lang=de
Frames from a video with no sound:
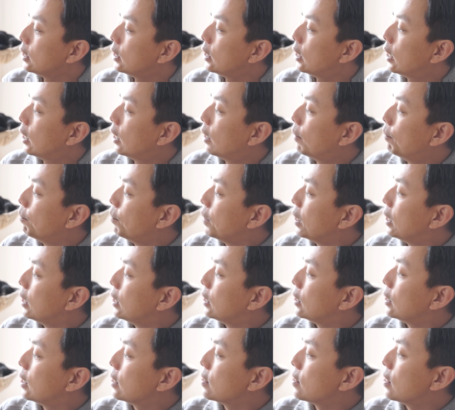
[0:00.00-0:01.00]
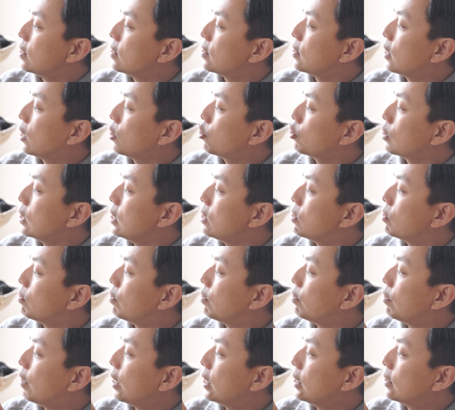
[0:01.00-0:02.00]
Ähm, das als Touchscreen zu
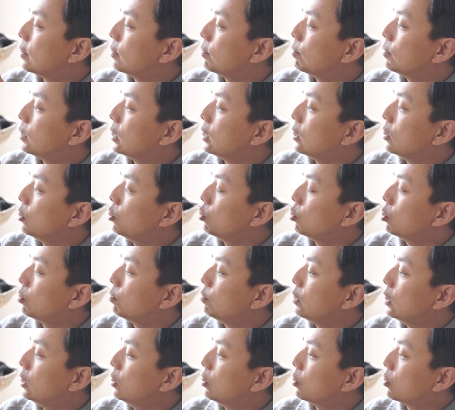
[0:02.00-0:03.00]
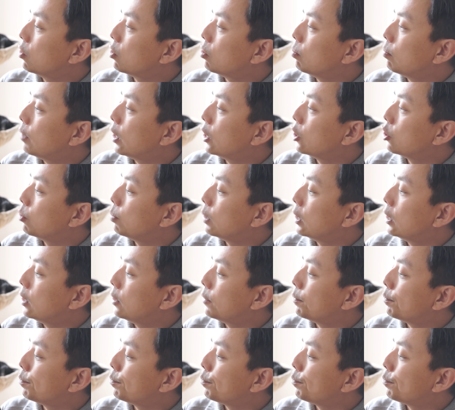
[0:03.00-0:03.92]
verwenden, in YouTube-Videos zum Beispiel,